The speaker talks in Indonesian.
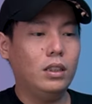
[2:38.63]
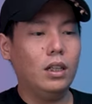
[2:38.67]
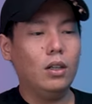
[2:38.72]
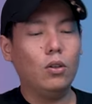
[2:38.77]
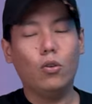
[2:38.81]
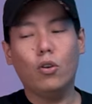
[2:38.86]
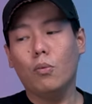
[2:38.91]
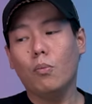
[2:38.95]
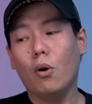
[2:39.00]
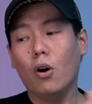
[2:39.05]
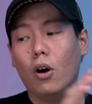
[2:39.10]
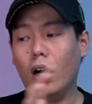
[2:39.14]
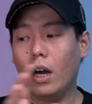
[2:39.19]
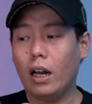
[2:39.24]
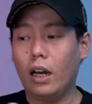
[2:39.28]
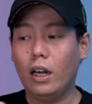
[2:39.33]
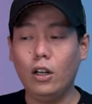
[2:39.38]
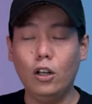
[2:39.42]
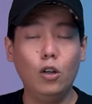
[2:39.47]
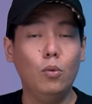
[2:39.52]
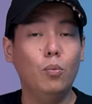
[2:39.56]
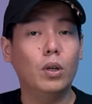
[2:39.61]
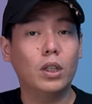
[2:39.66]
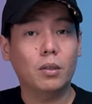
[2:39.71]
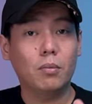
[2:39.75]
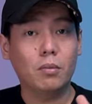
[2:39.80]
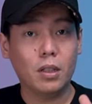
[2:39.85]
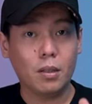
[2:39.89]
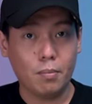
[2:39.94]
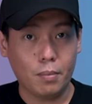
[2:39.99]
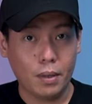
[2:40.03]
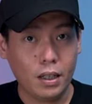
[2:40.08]
aja gue bongkarin dulu buat
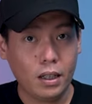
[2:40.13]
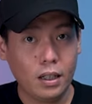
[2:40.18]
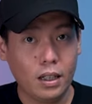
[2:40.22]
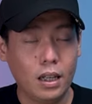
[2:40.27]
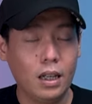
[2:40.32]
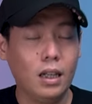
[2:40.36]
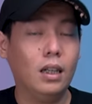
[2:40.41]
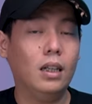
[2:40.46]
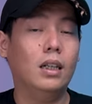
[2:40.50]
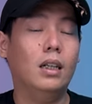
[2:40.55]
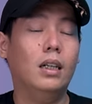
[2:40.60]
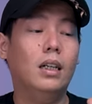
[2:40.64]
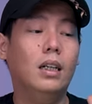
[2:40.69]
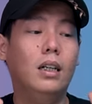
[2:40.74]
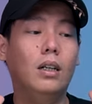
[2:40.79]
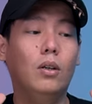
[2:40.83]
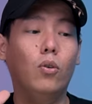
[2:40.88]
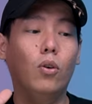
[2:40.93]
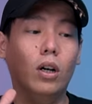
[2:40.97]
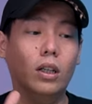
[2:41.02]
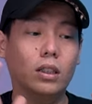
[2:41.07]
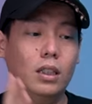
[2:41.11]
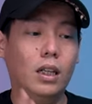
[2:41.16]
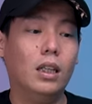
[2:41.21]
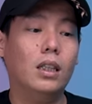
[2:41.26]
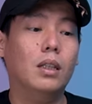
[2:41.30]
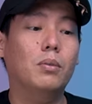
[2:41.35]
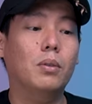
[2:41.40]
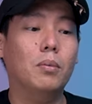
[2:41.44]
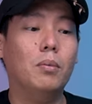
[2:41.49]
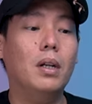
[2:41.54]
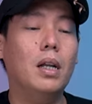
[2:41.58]
teman-teman ya. Uh, eh, gue kasih
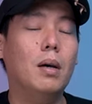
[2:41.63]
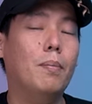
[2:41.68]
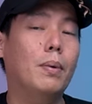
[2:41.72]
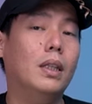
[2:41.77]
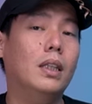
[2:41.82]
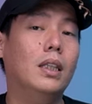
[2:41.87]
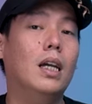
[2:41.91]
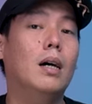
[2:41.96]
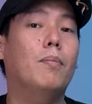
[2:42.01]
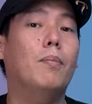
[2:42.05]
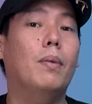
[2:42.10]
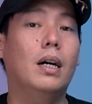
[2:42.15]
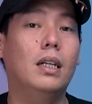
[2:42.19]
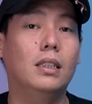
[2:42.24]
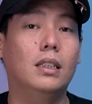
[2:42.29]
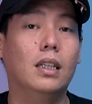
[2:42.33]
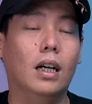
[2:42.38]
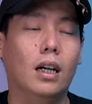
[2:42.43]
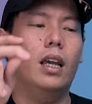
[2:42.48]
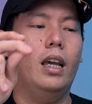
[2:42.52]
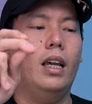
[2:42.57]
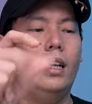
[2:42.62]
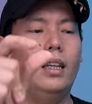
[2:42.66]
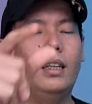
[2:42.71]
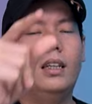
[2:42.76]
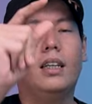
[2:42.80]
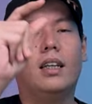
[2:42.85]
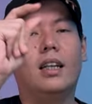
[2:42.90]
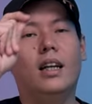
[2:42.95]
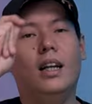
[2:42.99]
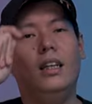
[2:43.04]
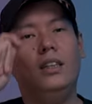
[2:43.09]
lihat teman-teman dapatnya apa aja. Oke,
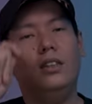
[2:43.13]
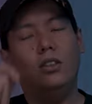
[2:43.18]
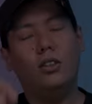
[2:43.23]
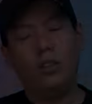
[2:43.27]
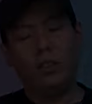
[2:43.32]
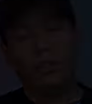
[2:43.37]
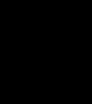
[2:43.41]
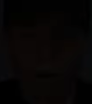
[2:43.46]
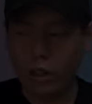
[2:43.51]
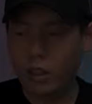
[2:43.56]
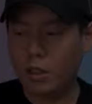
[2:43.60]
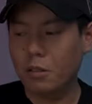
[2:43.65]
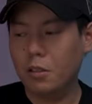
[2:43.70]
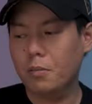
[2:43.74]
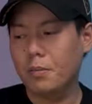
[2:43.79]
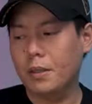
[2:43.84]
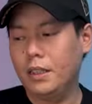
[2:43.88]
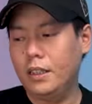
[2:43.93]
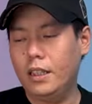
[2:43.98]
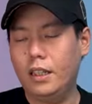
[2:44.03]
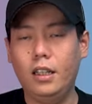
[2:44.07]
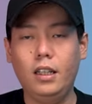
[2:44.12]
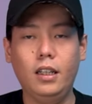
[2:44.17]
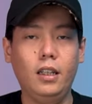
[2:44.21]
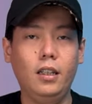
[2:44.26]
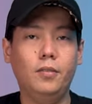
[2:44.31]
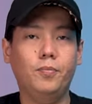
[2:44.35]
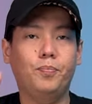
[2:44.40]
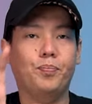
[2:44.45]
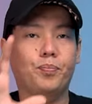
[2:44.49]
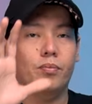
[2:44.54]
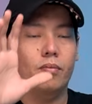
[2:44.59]
lanjut. Oke, teman-teman.
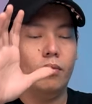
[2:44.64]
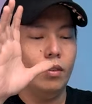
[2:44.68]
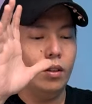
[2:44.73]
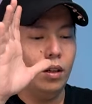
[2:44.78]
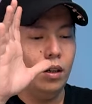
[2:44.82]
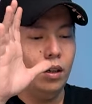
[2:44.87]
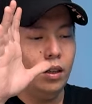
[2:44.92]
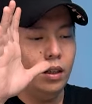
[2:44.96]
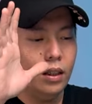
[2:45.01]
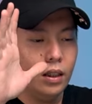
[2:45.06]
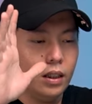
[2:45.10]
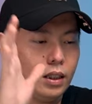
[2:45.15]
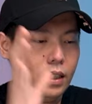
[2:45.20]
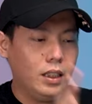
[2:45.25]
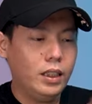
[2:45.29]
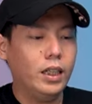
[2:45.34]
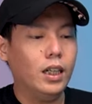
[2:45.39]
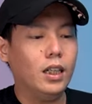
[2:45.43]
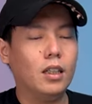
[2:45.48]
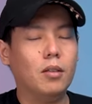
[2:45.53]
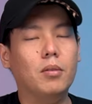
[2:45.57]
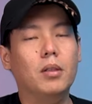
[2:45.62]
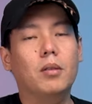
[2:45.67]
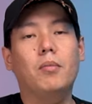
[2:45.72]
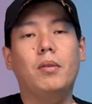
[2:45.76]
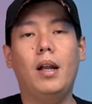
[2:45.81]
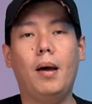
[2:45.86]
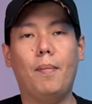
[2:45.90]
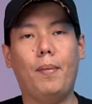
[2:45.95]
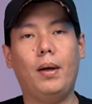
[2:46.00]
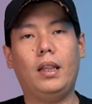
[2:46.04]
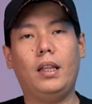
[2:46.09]
Jadi ini yang
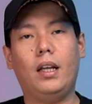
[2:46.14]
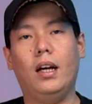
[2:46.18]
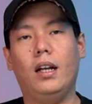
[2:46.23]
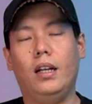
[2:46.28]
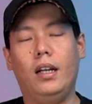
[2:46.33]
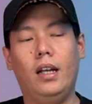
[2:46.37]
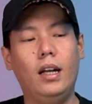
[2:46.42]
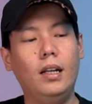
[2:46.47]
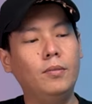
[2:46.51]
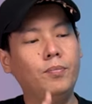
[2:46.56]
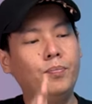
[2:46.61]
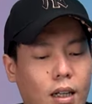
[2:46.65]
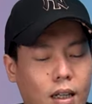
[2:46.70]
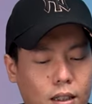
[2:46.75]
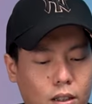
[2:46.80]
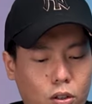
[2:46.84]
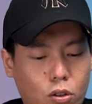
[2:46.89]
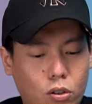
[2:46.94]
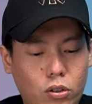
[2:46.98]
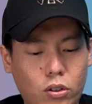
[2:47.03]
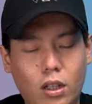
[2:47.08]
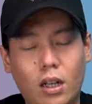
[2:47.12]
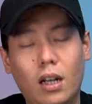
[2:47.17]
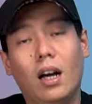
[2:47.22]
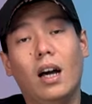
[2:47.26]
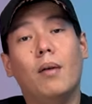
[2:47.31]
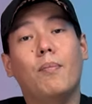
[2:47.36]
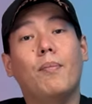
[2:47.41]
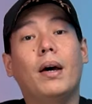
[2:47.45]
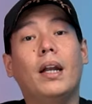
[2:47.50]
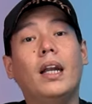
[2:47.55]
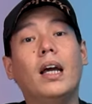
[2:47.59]
teman-teman dapatkan ya. Nah, terus
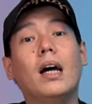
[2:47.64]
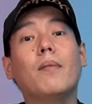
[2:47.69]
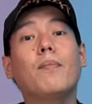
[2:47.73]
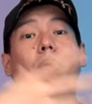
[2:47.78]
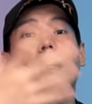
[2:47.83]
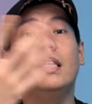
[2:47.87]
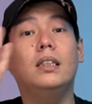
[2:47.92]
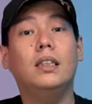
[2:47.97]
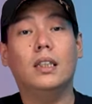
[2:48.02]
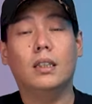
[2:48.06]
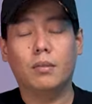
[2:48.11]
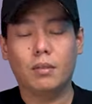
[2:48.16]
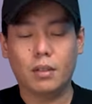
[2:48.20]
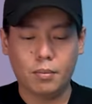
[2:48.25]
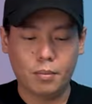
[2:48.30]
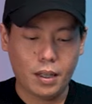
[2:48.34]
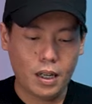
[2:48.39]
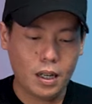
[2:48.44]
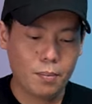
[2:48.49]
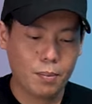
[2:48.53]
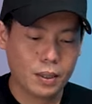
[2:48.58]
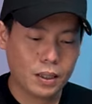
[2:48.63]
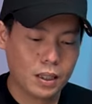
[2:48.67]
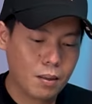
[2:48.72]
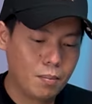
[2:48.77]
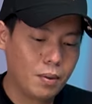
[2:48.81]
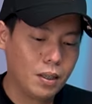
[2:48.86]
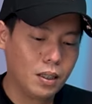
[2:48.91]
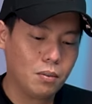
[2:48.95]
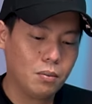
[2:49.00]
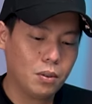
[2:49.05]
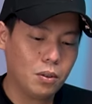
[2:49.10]
kelengkapannya apa aja teman-teman? Ya,
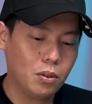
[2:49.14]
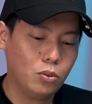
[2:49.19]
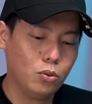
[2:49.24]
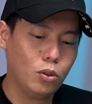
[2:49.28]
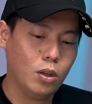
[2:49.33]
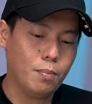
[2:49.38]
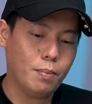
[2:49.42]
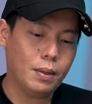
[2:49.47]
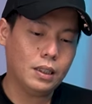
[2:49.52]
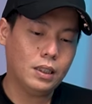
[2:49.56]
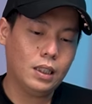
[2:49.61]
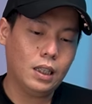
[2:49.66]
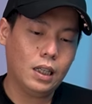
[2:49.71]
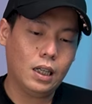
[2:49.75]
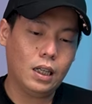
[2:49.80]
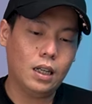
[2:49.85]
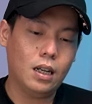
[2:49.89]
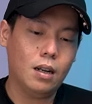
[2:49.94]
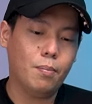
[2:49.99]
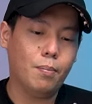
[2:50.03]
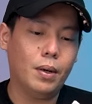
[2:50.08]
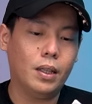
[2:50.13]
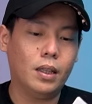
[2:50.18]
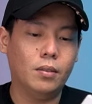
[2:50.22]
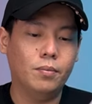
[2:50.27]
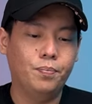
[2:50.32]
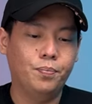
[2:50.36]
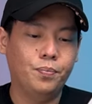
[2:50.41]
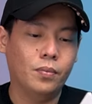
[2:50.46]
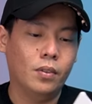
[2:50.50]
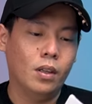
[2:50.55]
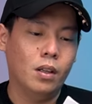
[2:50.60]
pertama teman-teman sudah pasti akan dapat
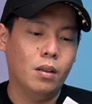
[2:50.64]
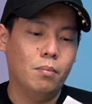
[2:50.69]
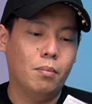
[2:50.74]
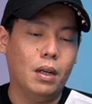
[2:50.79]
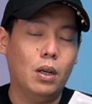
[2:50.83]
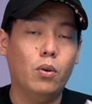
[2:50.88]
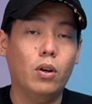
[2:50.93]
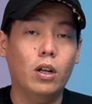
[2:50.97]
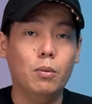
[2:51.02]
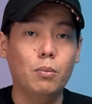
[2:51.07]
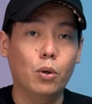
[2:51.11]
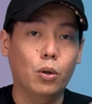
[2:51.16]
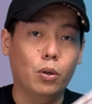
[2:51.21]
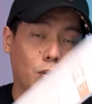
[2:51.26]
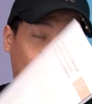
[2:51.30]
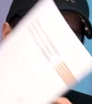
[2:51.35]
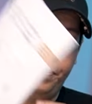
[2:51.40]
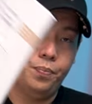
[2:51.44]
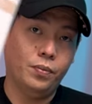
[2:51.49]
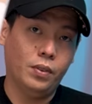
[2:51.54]
manual book